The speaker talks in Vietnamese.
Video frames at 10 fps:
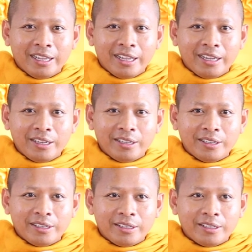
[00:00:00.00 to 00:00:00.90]
hay
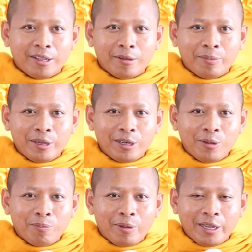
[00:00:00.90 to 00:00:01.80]
đào về
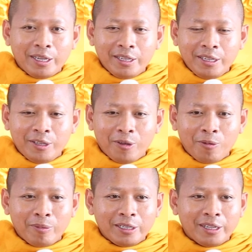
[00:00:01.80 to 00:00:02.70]
lốp phí nhô
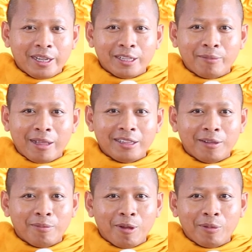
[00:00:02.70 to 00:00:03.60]
mày chắc là tham
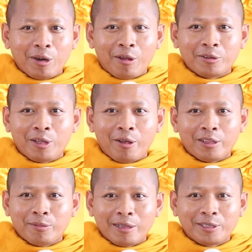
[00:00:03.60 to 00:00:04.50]
tầm mò mà đong sao là
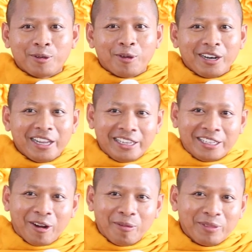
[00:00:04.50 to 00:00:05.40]
tham sụt quật lên
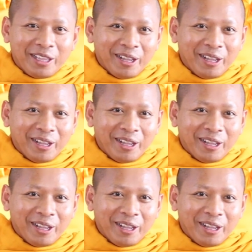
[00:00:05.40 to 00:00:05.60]
crom tia